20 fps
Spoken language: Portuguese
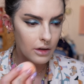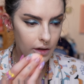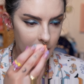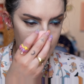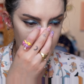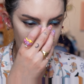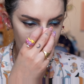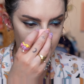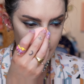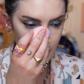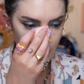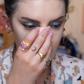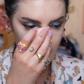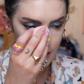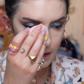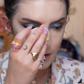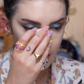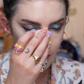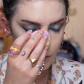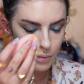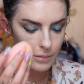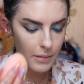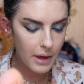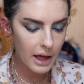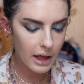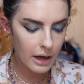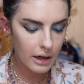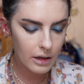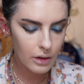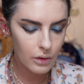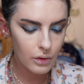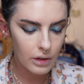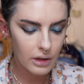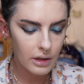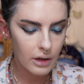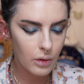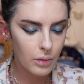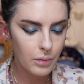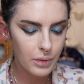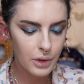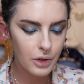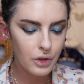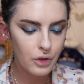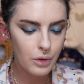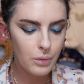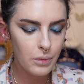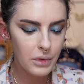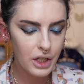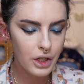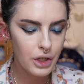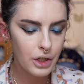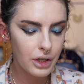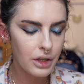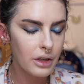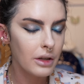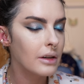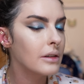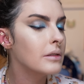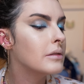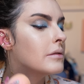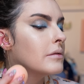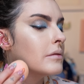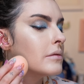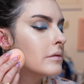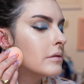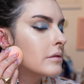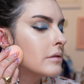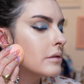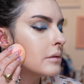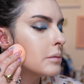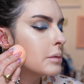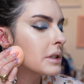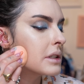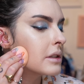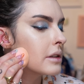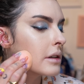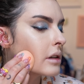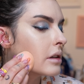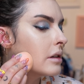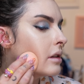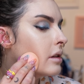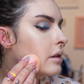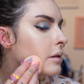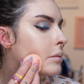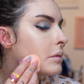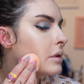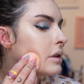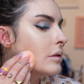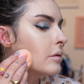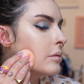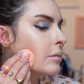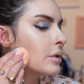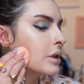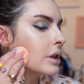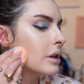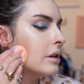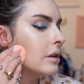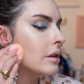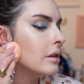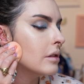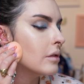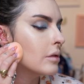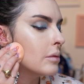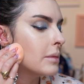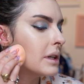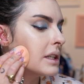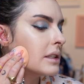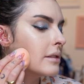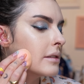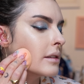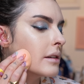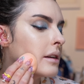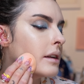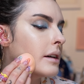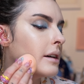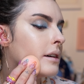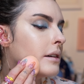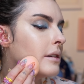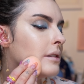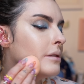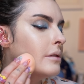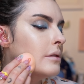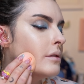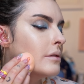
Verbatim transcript: Nossa, a pele tá tão bela que eu tô até com medo de mexer. Vou passar aqui também um pouquinho do mais claro.